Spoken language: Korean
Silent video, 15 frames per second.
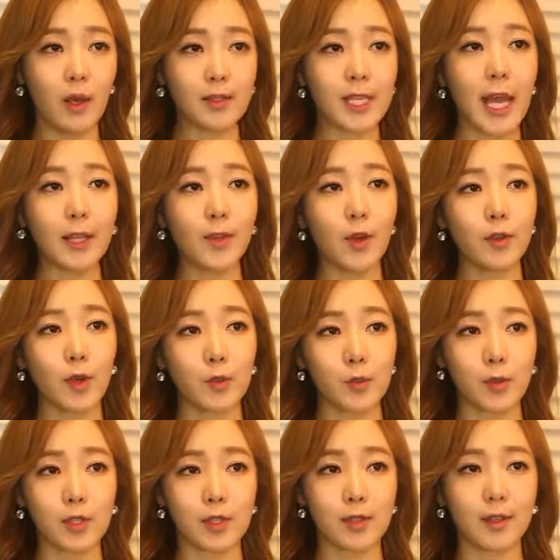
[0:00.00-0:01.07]
4년
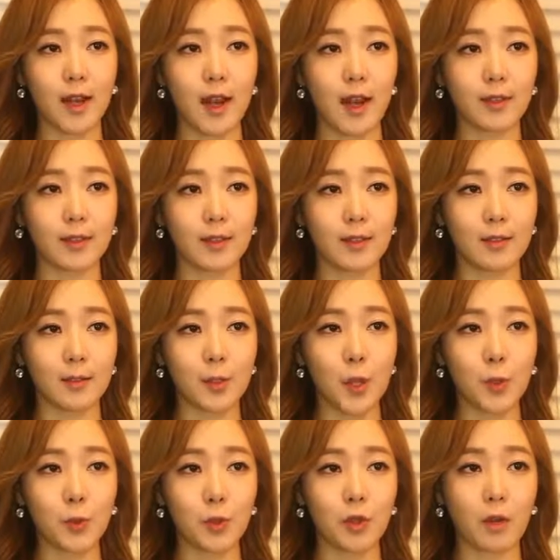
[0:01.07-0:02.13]
연속 증가하는
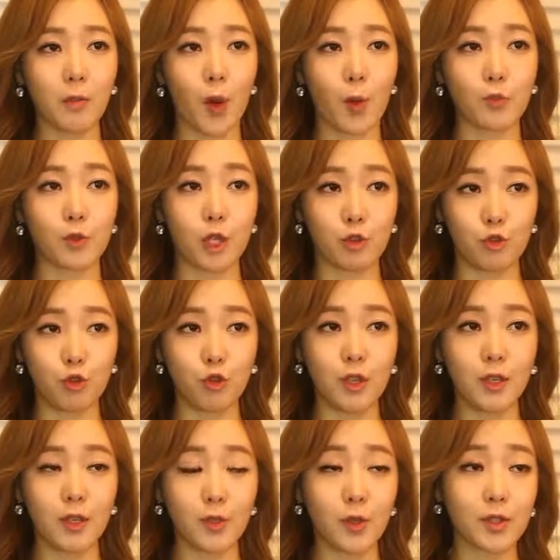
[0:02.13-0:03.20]
청소년 범죄
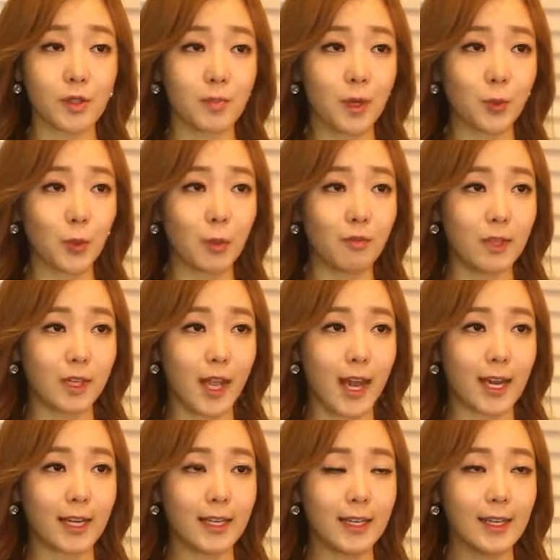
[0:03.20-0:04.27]
추이에서
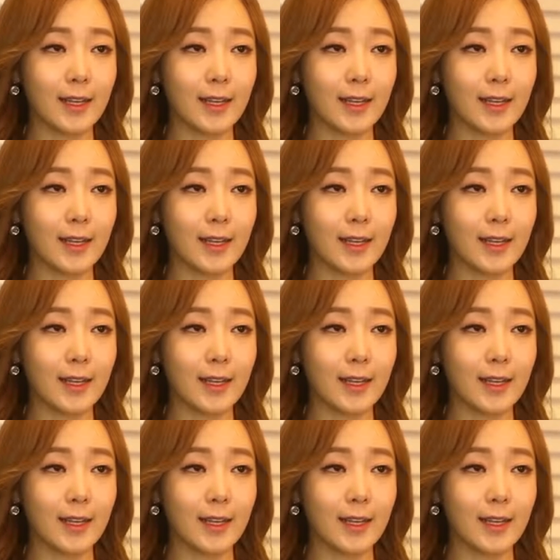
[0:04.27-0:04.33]
증명됩니다.